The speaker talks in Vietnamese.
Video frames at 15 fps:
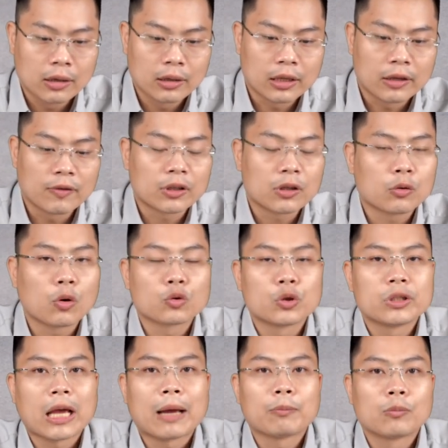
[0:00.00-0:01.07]
Thì với tốc độ
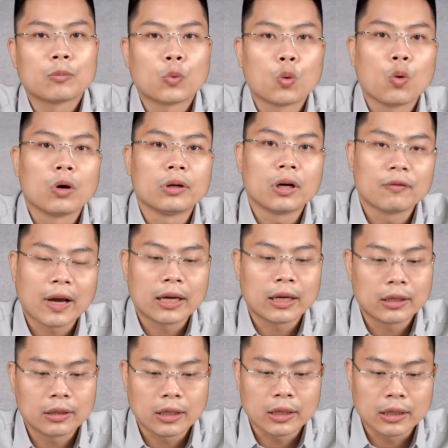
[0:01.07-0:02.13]
suy giảm của nợ vay
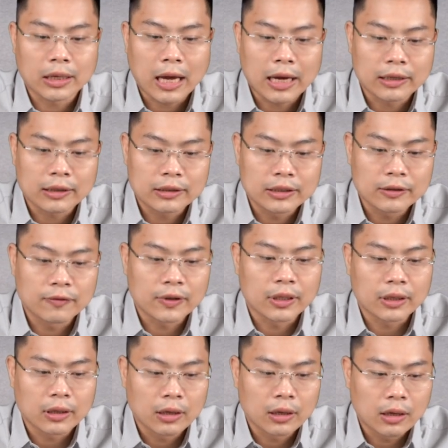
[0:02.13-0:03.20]
thì cái chi phí